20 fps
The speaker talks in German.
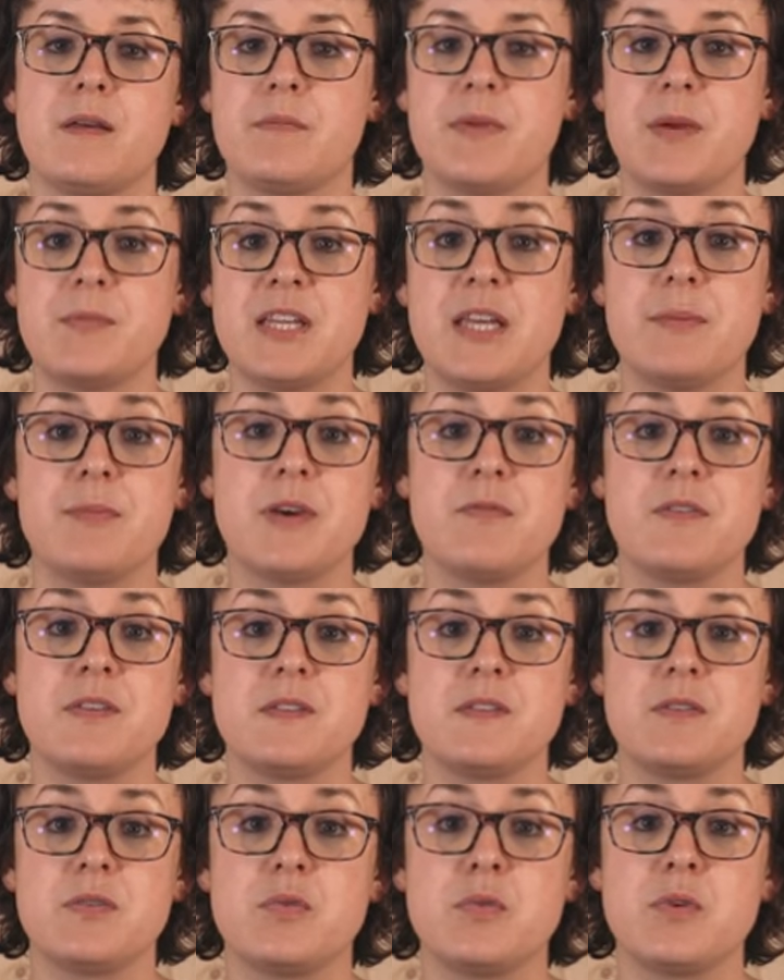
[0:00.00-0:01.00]
Beim Thema
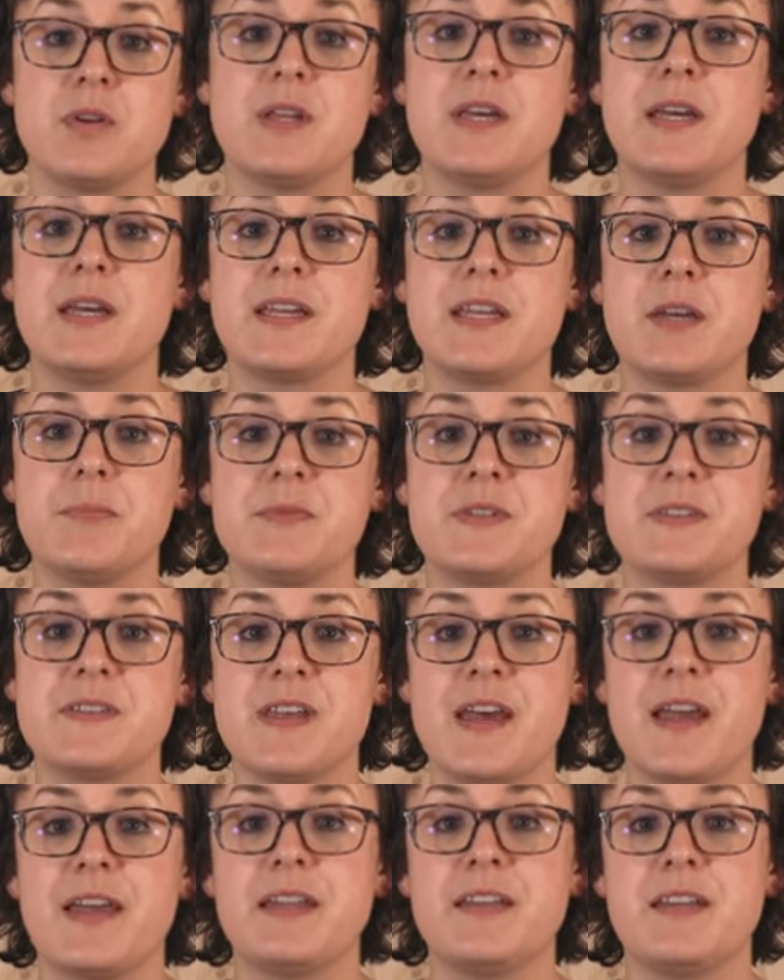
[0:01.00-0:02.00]
Vision gibt es
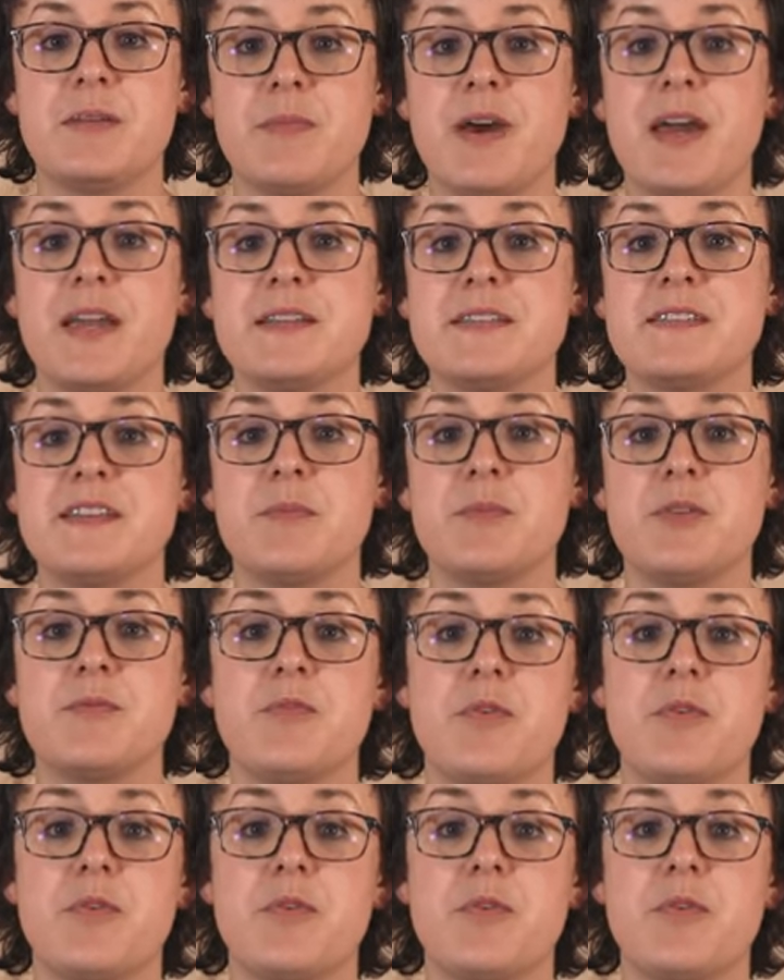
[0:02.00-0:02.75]
eine gemeinsame